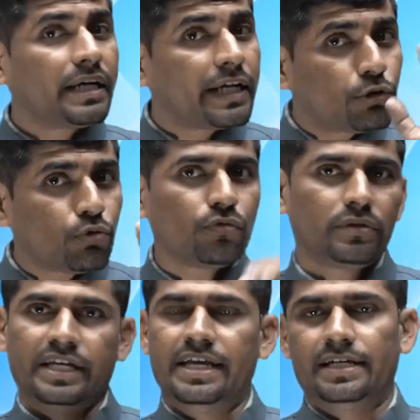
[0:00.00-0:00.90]
नहीं तो
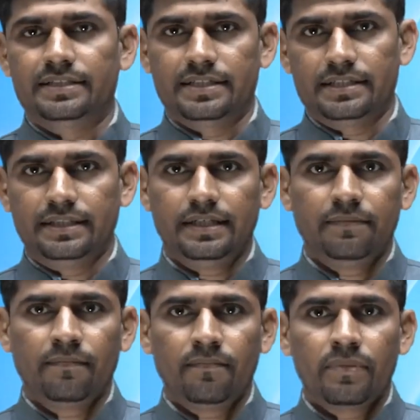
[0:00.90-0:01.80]
नहीं आ सकते थे
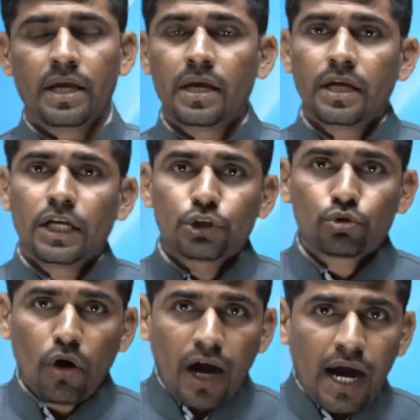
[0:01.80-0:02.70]
तो
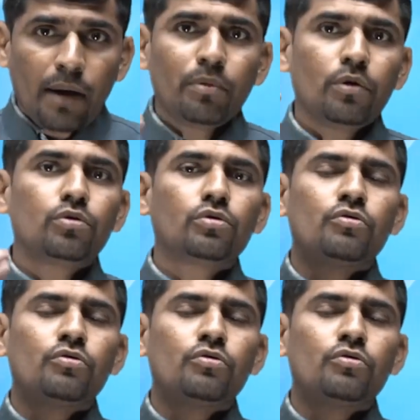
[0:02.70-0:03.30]
आप लोगों को